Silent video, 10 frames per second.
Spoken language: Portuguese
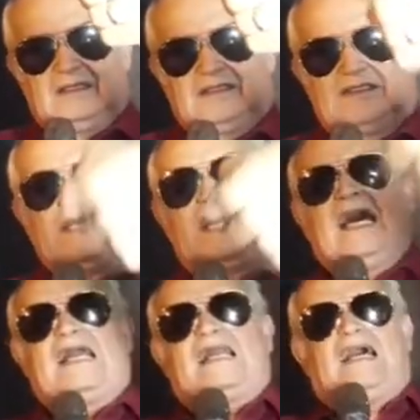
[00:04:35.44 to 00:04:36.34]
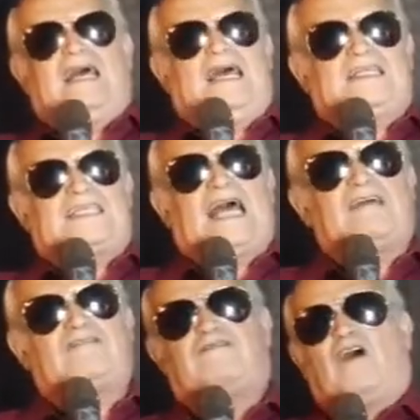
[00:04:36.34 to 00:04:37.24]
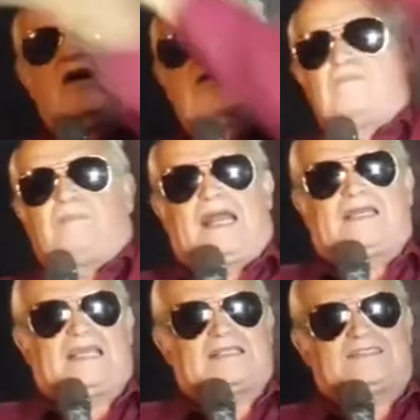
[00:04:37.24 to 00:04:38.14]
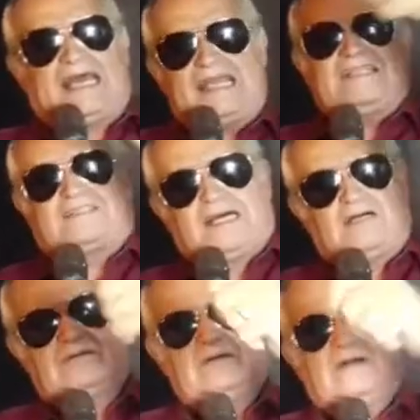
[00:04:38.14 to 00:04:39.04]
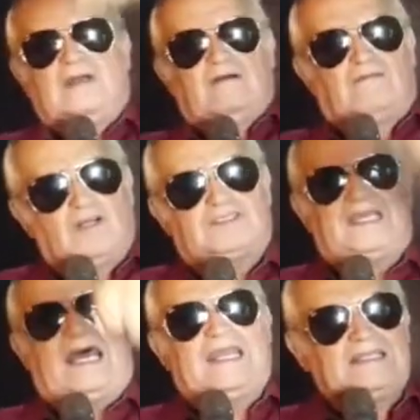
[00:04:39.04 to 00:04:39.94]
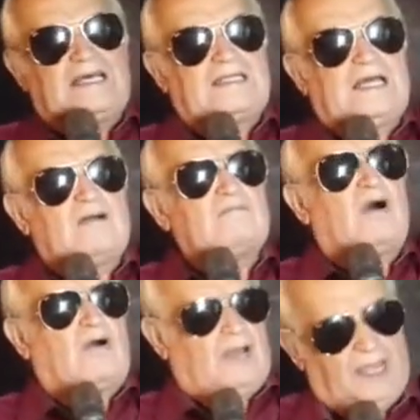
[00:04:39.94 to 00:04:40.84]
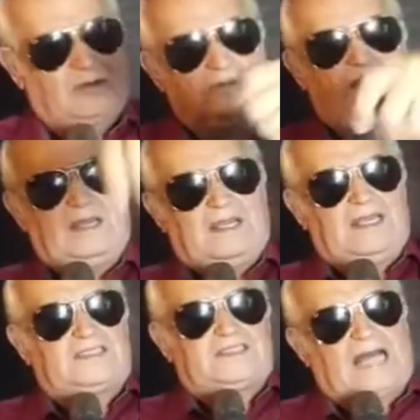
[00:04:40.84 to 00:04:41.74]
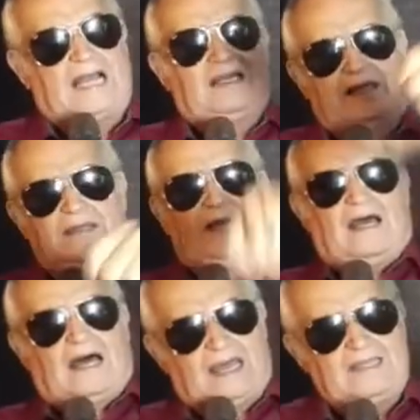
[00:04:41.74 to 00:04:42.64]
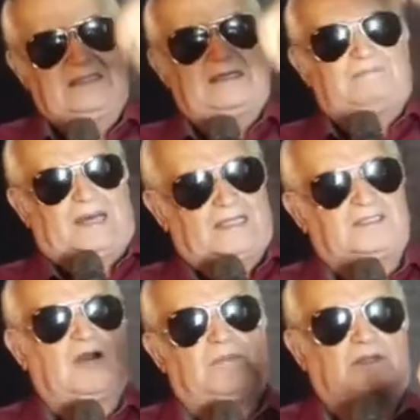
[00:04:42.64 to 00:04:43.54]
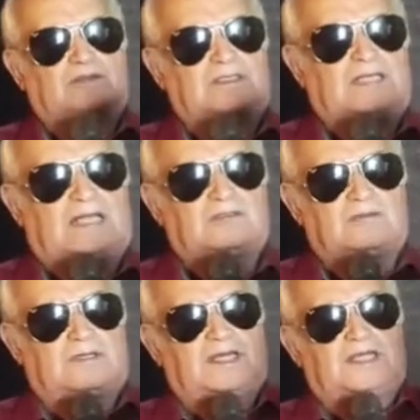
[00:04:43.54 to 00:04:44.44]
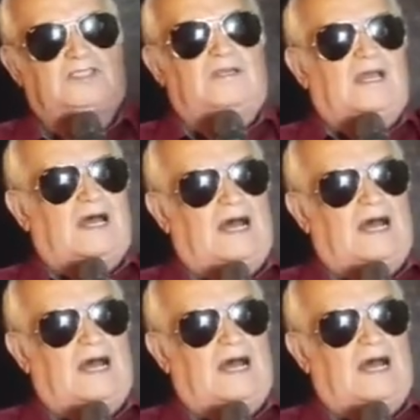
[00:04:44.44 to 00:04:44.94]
Se ela é, já é fogo, para que até então você ainda não morreu, está ali ainda para ter a oportunidade com Cristo.